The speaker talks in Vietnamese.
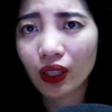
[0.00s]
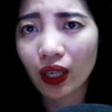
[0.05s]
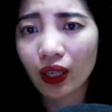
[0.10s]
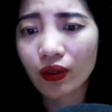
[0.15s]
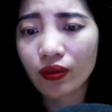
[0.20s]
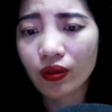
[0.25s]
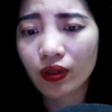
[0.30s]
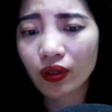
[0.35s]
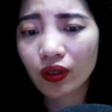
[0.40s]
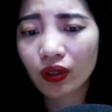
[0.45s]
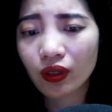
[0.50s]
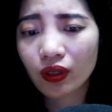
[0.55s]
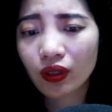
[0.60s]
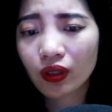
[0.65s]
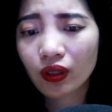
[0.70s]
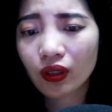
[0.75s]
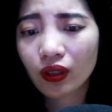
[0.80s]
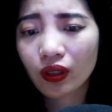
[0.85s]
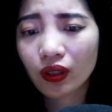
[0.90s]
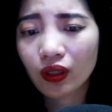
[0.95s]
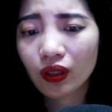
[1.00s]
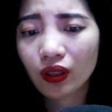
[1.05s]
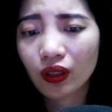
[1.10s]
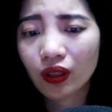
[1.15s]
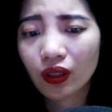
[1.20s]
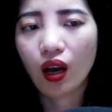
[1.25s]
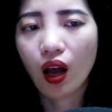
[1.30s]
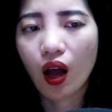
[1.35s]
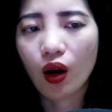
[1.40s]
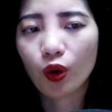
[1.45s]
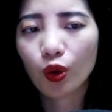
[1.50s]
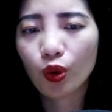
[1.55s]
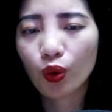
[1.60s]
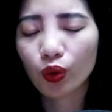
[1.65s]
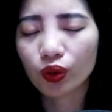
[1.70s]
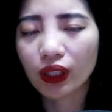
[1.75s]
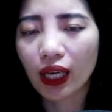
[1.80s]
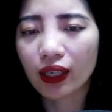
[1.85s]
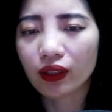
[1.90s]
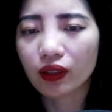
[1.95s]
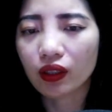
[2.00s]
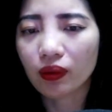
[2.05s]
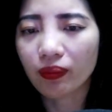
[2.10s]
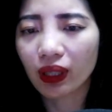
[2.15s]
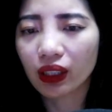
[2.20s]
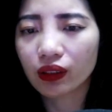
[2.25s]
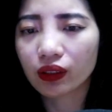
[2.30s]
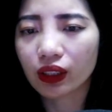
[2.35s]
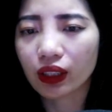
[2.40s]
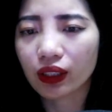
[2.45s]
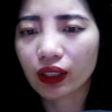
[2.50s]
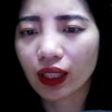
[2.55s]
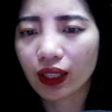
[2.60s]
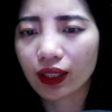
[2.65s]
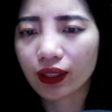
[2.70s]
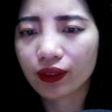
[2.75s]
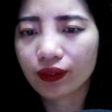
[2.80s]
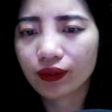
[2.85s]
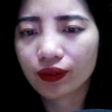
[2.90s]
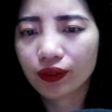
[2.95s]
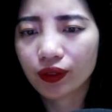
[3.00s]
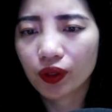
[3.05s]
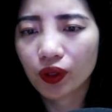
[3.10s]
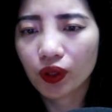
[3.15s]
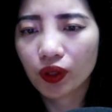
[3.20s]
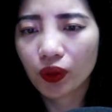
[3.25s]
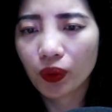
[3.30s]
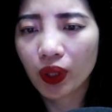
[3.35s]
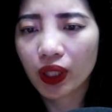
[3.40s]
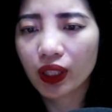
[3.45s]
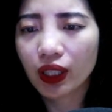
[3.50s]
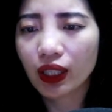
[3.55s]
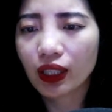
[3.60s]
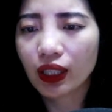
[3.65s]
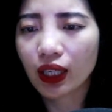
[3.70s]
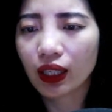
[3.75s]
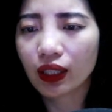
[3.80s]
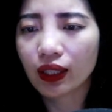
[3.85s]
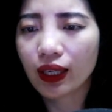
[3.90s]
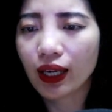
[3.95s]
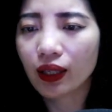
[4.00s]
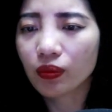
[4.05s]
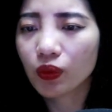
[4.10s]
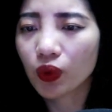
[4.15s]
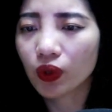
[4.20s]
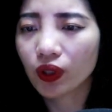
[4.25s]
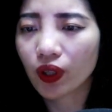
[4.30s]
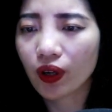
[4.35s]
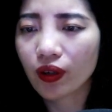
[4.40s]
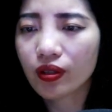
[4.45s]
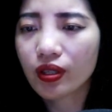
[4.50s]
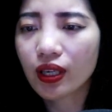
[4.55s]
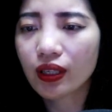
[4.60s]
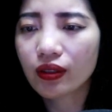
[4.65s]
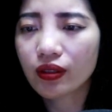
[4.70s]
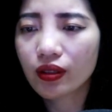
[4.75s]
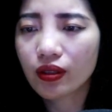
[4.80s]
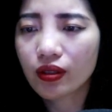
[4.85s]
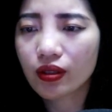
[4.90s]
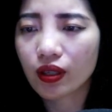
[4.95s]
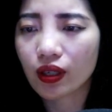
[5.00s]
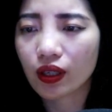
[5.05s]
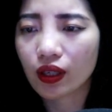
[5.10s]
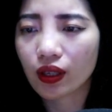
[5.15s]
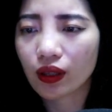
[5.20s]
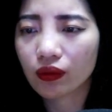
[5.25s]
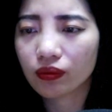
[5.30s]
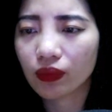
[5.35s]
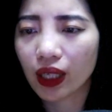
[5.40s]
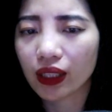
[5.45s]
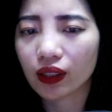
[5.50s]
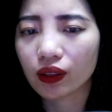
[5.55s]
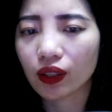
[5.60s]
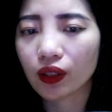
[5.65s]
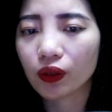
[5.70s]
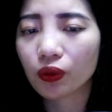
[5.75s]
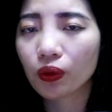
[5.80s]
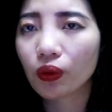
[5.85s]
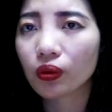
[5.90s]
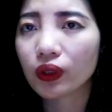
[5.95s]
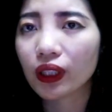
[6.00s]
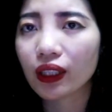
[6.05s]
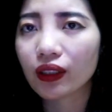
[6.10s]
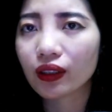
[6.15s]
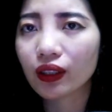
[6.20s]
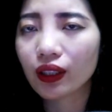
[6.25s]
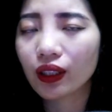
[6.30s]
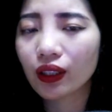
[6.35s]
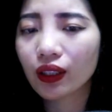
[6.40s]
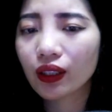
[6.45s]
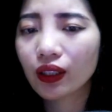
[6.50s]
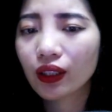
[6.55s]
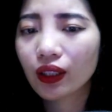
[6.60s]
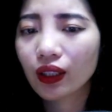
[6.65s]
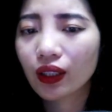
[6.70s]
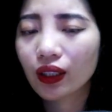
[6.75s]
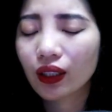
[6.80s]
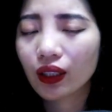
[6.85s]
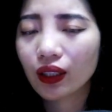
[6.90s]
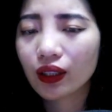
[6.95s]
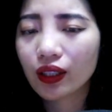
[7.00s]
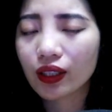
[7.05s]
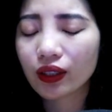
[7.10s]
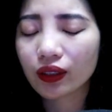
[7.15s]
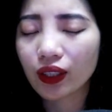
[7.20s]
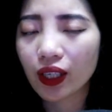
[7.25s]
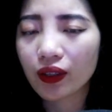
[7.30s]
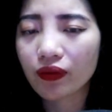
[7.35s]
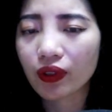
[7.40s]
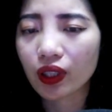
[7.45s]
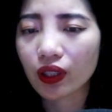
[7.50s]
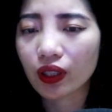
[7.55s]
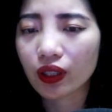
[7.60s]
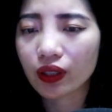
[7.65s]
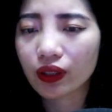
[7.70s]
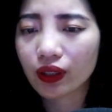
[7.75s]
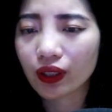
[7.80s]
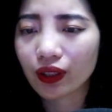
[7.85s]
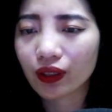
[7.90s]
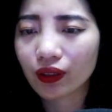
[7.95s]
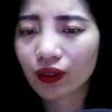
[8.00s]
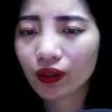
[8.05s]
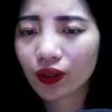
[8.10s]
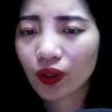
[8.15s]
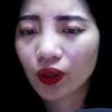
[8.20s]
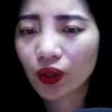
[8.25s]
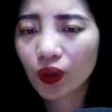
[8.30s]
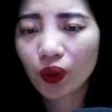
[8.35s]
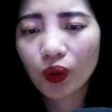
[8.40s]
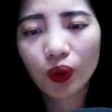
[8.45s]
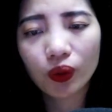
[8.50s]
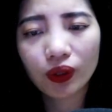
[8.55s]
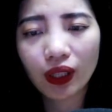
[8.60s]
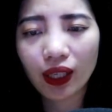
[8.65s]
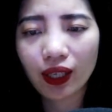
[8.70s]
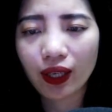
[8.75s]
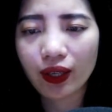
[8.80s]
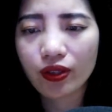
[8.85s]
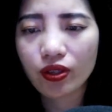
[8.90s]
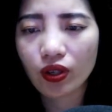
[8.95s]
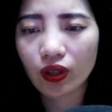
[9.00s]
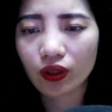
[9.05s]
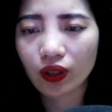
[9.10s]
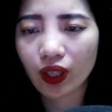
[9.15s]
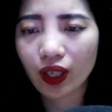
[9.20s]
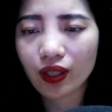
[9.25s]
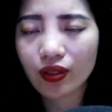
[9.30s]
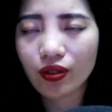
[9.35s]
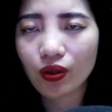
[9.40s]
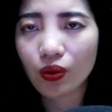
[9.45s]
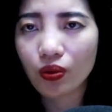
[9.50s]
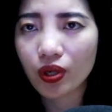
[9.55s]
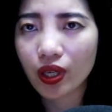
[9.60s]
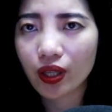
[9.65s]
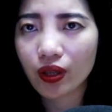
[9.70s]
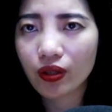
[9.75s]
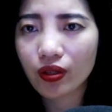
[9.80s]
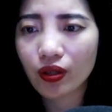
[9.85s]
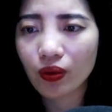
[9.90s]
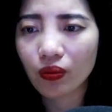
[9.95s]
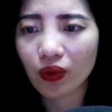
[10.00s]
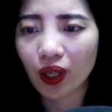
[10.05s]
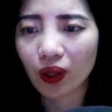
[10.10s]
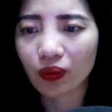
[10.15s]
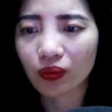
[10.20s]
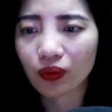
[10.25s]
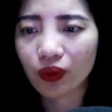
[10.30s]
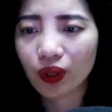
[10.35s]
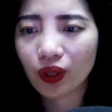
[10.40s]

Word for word: này chứ? Cô ta đưa mắt nhìn anh, Uyển Đình hẳn đang muốn nói ra những gì bản thân cô ta nghĩ, nhưng thay vì lên tiếng, cô ta lại chọn cách giấu kín trong lòng.